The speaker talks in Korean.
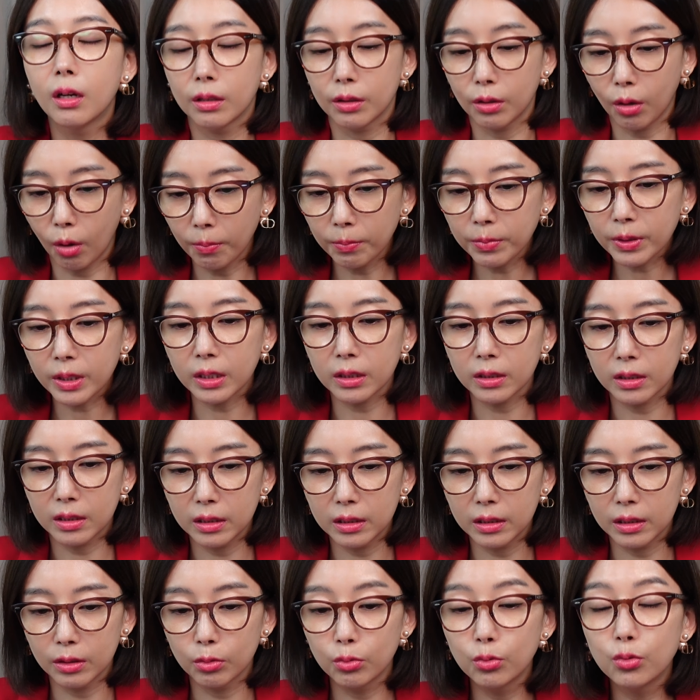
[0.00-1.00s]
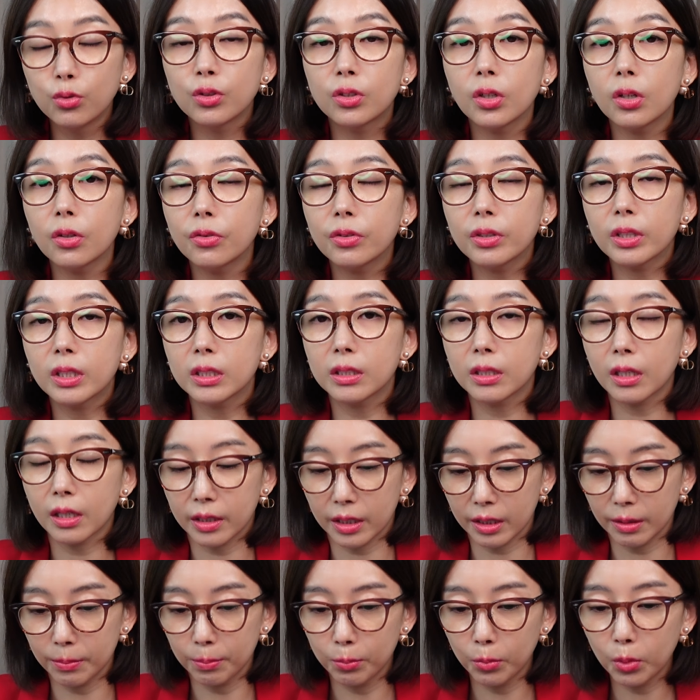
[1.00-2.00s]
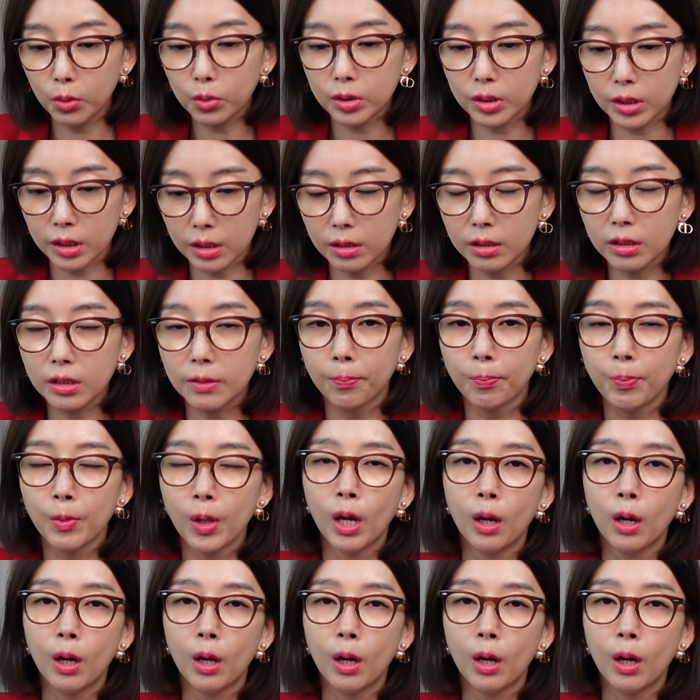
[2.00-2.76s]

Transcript: 넘긴 그 운전기사 김모 씨는